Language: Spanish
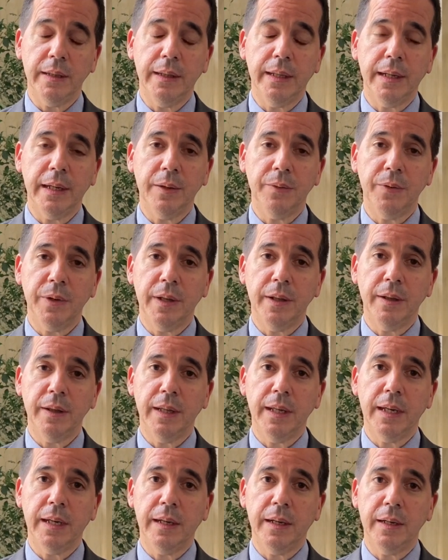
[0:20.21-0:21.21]
de
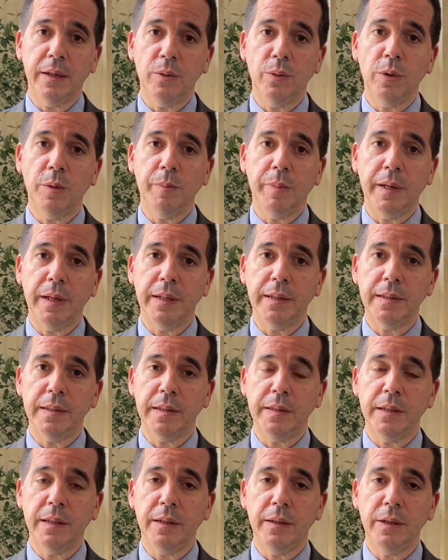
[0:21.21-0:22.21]
referencia en Europa en este
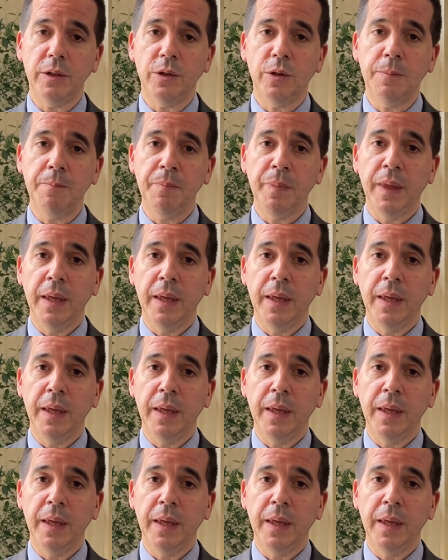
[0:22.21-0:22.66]
sentido.